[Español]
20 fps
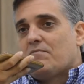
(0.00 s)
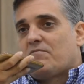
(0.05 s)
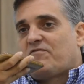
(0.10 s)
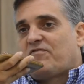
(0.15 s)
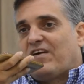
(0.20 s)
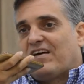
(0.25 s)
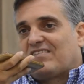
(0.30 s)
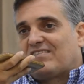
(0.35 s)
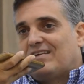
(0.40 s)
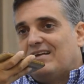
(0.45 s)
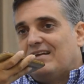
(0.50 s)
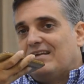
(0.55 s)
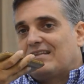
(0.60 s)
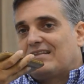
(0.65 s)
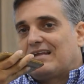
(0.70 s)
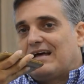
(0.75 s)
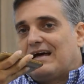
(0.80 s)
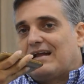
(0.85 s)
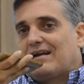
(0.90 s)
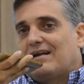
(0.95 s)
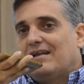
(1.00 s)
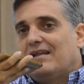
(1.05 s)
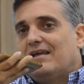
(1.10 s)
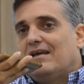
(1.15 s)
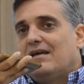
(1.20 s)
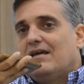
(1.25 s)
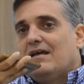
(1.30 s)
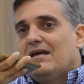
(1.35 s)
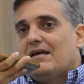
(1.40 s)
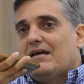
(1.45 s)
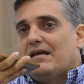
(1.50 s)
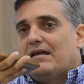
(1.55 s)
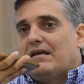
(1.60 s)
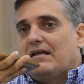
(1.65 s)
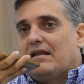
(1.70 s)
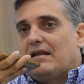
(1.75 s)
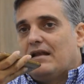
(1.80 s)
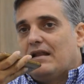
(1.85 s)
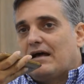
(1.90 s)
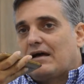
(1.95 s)
facilitarles
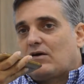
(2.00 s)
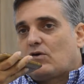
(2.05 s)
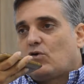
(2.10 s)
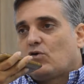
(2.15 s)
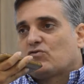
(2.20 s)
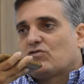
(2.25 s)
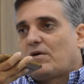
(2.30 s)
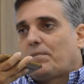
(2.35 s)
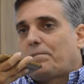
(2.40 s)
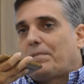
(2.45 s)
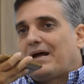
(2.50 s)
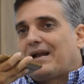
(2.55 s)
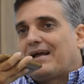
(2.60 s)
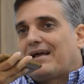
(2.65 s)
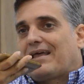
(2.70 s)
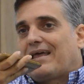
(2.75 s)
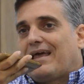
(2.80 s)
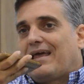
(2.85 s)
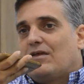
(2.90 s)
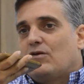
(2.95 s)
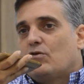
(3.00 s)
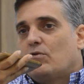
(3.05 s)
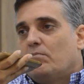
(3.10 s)
eh, las cosas para que ellos